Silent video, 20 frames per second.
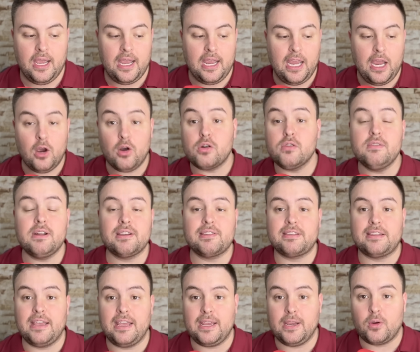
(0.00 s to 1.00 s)
Eu
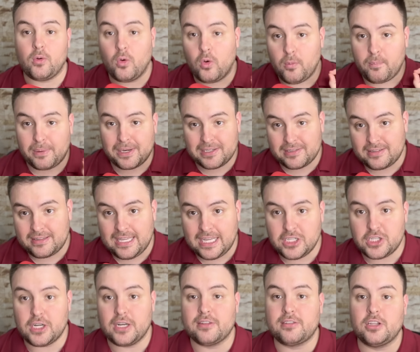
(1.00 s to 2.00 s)
conversei com o
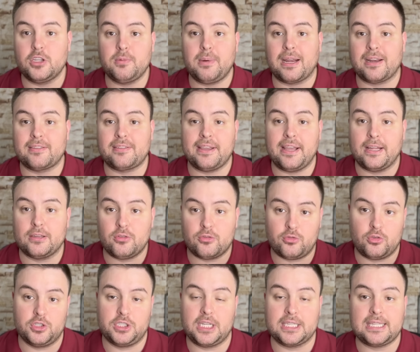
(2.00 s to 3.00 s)
presidente Alessandro Barcelos
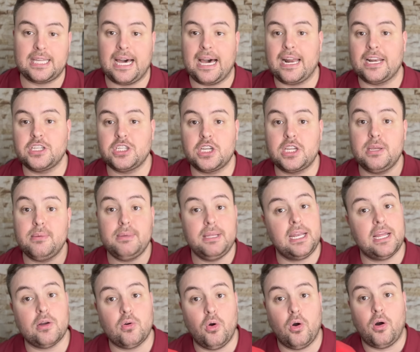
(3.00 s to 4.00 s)
hoje à tarde, que me
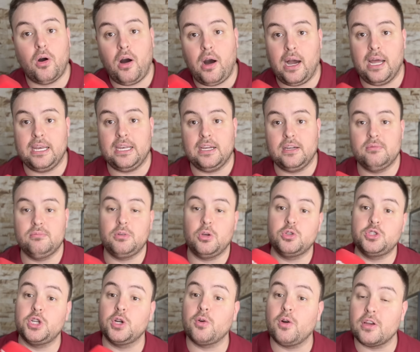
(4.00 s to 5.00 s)
negou: olha, não
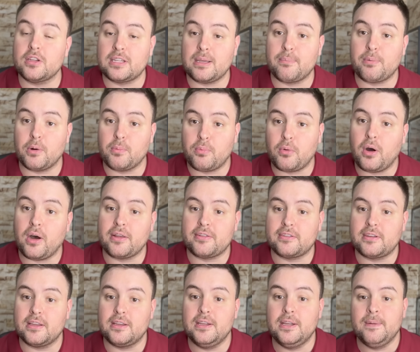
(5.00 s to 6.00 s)
chegou essa
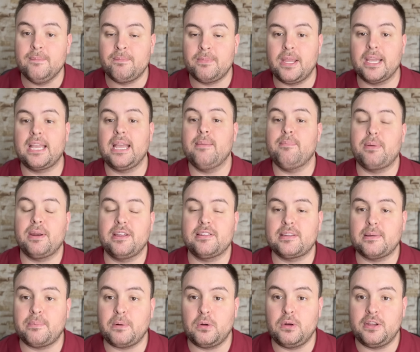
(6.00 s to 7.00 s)
proposta de que a
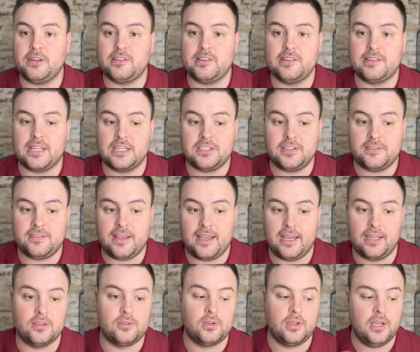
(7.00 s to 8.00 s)
imprensa paulista está
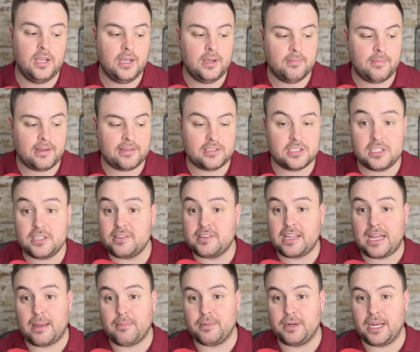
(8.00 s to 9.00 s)
dizendo. Mas a gente
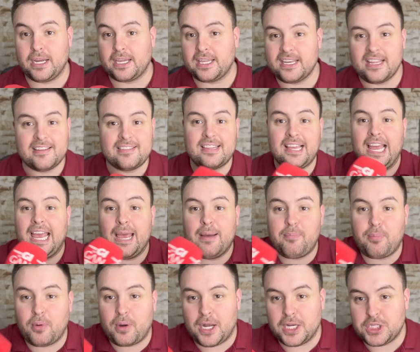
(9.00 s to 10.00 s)
sabe né, que nessa
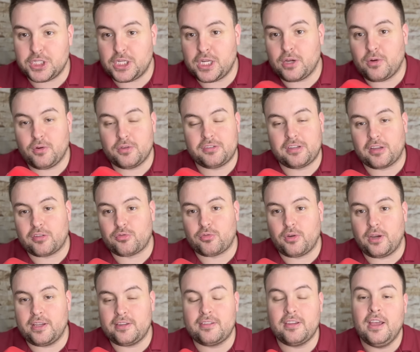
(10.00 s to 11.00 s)
época de
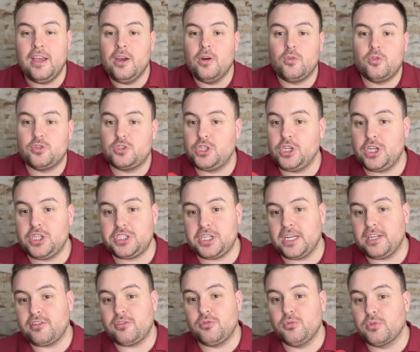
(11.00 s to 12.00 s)
negociações, os
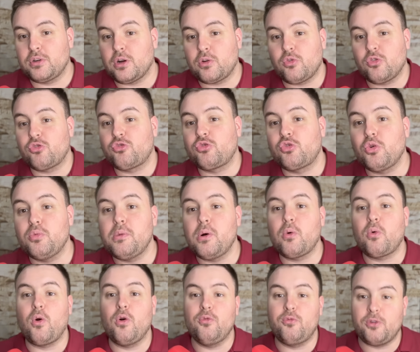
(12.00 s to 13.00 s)
dirigentes nunca costumam
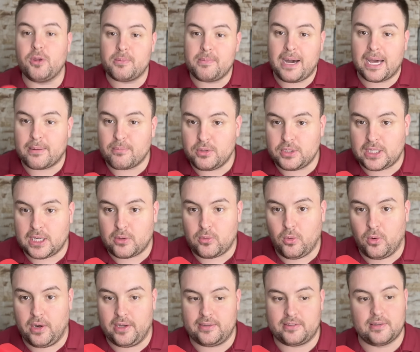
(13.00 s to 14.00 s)
confirmar muita
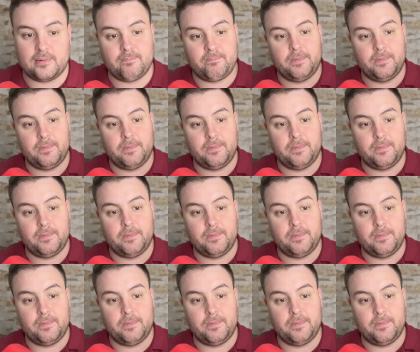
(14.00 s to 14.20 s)
coisa.